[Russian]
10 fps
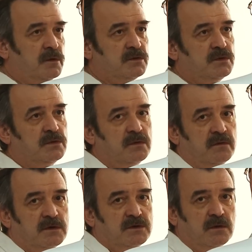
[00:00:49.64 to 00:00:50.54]
отделения
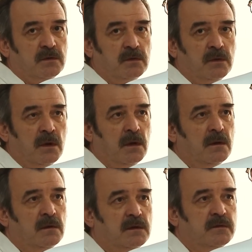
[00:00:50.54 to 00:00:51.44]
реанимации
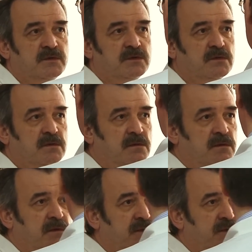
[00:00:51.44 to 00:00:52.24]
интенсивной терапии номер